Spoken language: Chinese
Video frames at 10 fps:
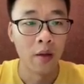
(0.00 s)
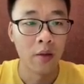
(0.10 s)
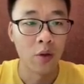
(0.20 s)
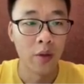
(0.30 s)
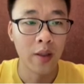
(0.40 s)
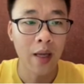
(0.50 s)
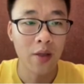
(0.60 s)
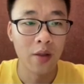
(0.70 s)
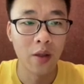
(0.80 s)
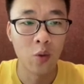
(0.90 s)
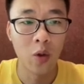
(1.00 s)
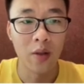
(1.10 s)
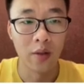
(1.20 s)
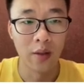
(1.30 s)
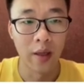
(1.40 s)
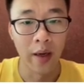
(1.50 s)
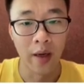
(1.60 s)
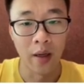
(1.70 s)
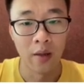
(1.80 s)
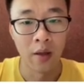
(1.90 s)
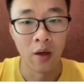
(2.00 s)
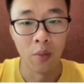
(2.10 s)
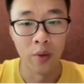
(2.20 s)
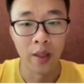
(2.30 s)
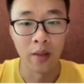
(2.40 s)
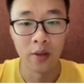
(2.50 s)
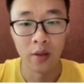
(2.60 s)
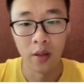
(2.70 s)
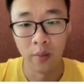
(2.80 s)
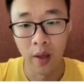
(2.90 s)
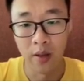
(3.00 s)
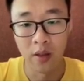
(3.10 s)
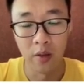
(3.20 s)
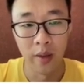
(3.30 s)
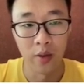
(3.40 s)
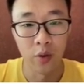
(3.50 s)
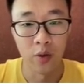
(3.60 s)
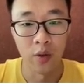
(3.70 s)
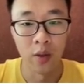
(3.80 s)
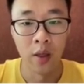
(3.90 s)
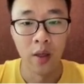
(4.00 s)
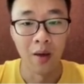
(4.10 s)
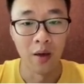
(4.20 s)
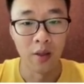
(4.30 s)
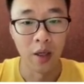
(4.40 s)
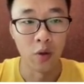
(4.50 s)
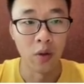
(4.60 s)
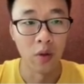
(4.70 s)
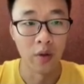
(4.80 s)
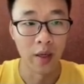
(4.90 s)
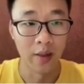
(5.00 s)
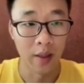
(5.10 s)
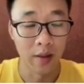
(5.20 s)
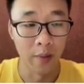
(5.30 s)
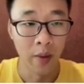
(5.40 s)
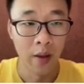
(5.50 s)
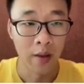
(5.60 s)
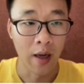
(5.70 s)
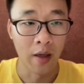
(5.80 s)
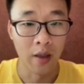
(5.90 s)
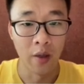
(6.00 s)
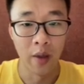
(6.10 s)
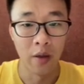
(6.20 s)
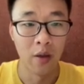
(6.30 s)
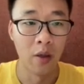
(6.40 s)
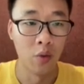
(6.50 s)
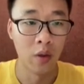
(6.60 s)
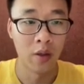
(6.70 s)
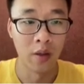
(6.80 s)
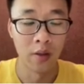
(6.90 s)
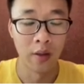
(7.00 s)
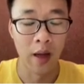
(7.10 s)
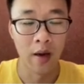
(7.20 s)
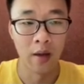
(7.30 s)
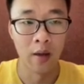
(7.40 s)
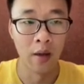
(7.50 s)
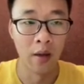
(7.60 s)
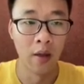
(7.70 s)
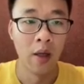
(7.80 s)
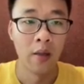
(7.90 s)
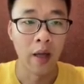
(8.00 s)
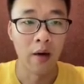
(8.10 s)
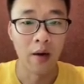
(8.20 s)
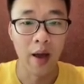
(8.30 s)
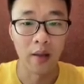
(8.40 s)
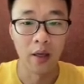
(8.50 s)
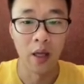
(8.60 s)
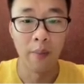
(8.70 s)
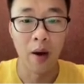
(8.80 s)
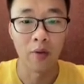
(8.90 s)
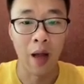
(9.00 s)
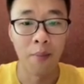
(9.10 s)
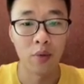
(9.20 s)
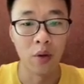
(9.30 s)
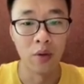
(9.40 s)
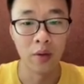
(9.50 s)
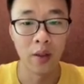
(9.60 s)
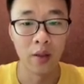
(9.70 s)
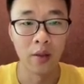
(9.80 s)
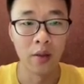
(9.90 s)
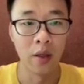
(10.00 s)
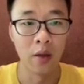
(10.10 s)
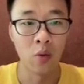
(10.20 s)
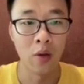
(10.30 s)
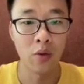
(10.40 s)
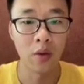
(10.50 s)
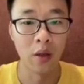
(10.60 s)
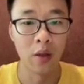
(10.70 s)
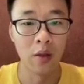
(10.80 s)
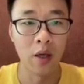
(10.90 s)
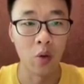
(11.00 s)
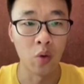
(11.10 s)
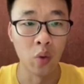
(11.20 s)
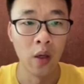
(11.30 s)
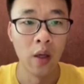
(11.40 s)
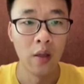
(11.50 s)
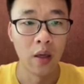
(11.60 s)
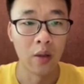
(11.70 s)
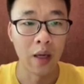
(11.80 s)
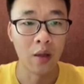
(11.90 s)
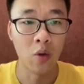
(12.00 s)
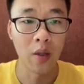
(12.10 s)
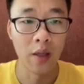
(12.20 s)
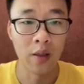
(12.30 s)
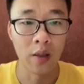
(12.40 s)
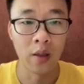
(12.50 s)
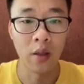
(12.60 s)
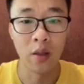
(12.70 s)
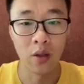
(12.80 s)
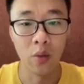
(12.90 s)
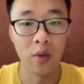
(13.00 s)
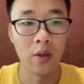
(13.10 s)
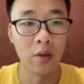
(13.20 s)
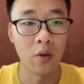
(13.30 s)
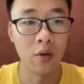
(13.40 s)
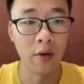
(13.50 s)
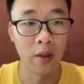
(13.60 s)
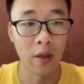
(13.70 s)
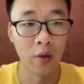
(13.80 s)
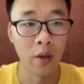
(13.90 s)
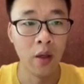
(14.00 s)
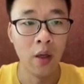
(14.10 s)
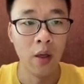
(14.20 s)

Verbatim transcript: 首先它是一个多层级的 IR， 然后不像经典的编译器里面就是前中后这样3层，它可以里面有很多层的dialect 来表达不同的一些关注的角度，然后它的扩展性和可重用性都是非常好的。